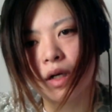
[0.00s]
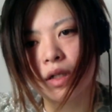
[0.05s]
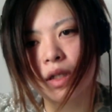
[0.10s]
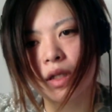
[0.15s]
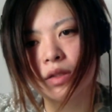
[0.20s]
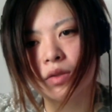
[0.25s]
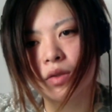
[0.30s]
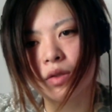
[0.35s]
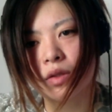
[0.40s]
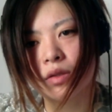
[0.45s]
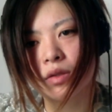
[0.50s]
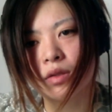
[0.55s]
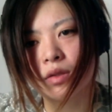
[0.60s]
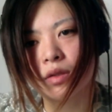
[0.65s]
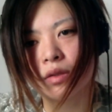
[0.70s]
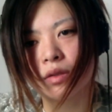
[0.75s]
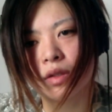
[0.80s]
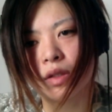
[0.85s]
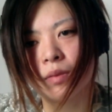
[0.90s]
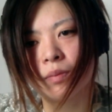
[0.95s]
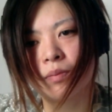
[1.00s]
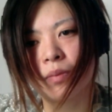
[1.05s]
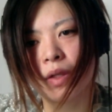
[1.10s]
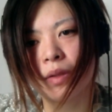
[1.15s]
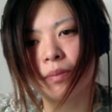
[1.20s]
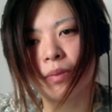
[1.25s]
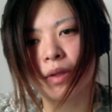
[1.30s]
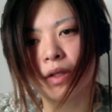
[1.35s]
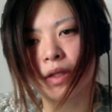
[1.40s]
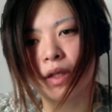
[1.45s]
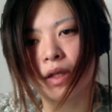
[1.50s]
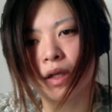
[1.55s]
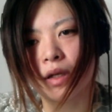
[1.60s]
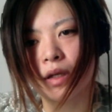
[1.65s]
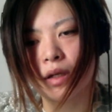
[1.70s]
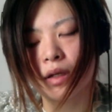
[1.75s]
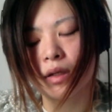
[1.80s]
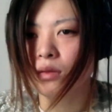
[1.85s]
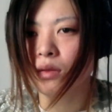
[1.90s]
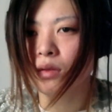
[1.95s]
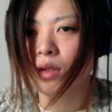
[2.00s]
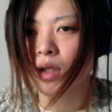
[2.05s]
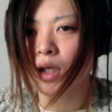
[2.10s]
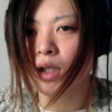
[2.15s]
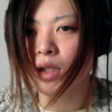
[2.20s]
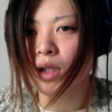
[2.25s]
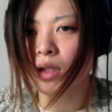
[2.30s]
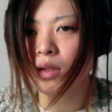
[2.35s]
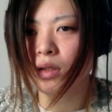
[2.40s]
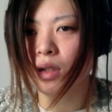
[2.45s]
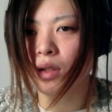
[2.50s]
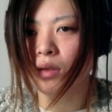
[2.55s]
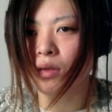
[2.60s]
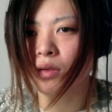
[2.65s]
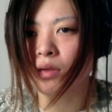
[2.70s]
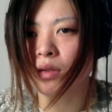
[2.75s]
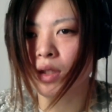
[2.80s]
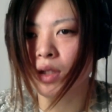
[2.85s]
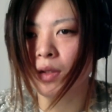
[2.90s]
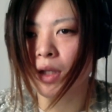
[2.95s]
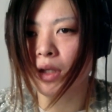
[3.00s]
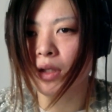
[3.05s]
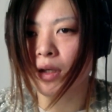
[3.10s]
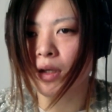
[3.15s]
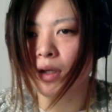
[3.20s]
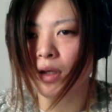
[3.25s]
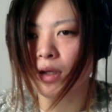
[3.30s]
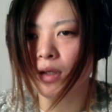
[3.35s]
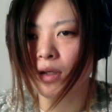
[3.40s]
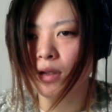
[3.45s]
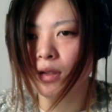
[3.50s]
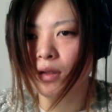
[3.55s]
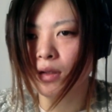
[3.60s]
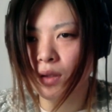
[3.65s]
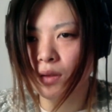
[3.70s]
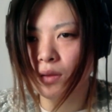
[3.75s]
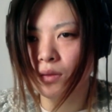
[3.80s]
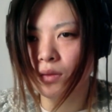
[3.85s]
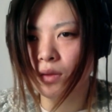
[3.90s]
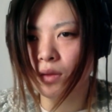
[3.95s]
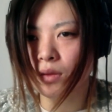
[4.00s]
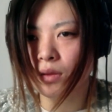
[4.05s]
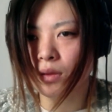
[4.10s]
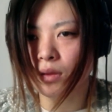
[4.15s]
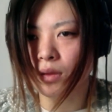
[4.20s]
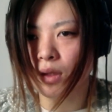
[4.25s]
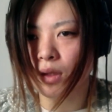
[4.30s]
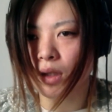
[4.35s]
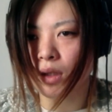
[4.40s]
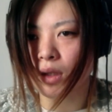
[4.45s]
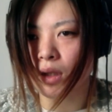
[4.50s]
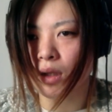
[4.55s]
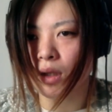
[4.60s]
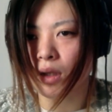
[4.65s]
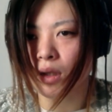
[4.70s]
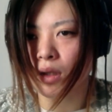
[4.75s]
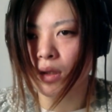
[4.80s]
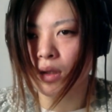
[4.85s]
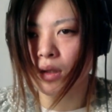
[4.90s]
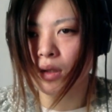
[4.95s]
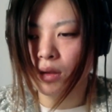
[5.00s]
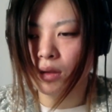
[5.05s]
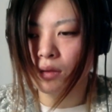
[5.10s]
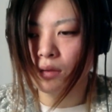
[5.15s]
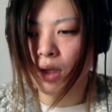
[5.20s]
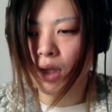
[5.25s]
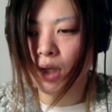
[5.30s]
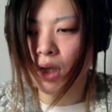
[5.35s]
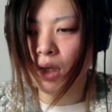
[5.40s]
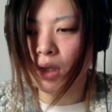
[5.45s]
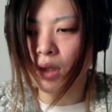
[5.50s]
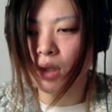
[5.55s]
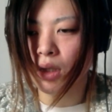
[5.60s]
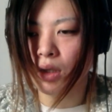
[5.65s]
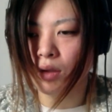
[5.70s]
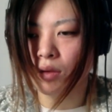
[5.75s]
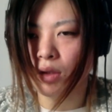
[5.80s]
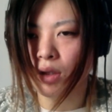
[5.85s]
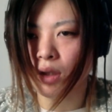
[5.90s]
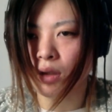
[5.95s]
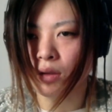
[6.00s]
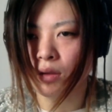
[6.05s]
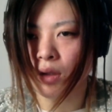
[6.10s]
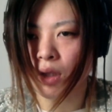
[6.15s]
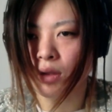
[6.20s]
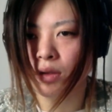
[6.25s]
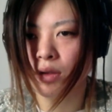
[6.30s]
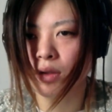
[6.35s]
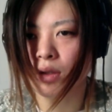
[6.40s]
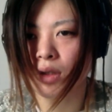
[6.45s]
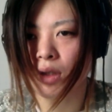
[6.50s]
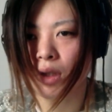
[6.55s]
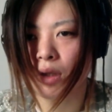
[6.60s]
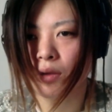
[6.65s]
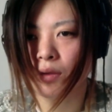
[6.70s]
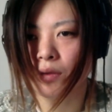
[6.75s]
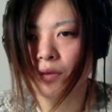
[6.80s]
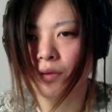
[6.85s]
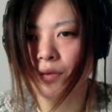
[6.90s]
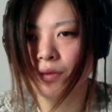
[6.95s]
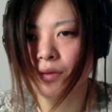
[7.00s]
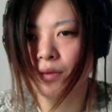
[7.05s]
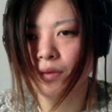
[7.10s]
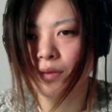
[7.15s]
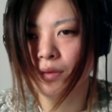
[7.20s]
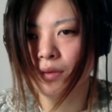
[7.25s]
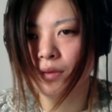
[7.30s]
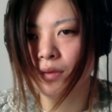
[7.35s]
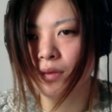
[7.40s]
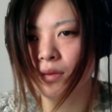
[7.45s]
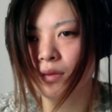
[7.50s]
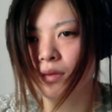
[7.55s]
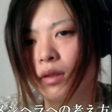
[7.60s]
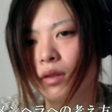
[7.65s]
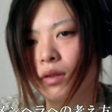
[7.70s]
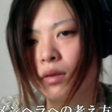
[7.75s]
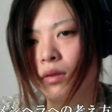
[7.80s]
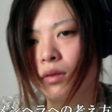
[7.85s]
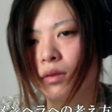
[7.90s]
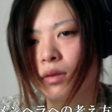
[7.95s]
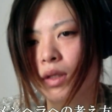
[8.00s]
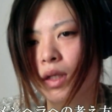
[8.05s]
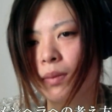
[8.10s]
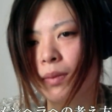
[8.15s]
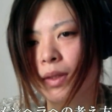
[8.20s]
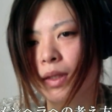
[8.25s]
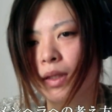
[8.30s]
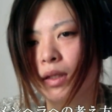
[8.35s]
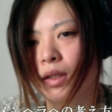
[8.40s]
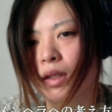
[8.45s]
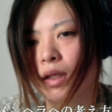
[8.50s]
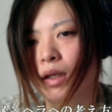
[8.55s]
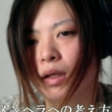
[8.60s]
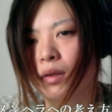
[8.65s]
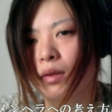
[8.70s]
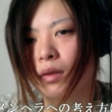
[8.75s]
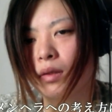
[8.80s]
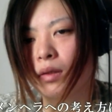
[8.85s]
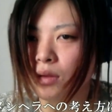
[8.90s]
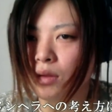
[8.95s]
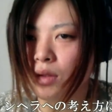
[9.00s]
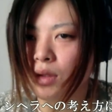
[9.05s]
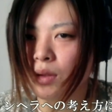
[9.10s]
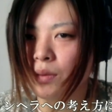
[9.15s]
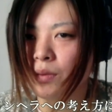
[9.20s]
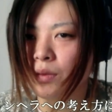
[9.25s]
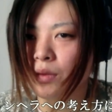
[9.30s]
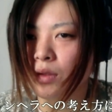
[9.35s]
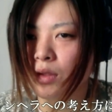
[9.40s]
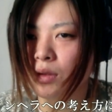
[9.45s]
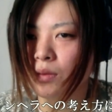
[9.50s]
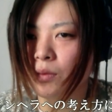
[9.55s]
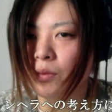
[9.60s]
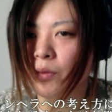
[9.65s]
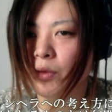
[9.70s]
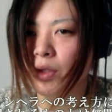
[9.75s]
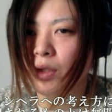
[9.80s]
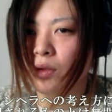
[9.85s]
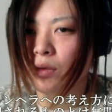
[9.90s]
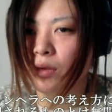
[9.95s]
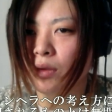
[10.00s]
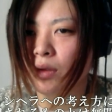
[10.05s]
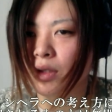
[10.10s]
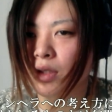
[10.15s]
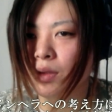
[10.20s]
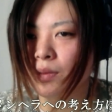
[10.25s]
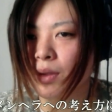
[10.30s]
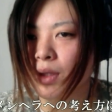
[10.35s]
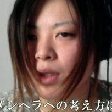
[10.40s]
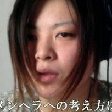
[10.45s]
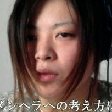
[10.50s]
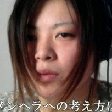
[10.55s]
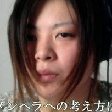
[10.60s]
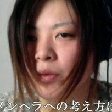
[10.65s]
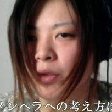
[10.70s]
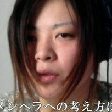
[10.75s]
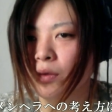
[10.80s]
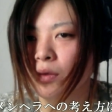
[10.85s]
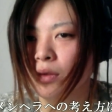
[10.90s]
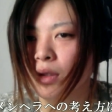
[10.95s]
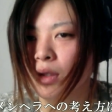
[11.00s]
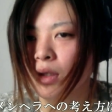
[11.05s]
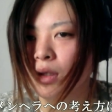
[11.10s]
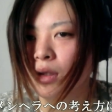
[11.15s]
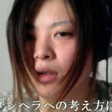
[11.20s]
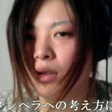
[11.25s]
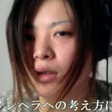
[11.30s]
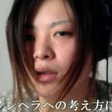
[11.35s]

形取り繕うのにいっぱいいっぱいでその形すらろくにできない。嘘つくんだったら、わかんねえようにややよ、筋だよ。人のこと舐めてんだよ。自分の思ったことが全てだと思い込んで、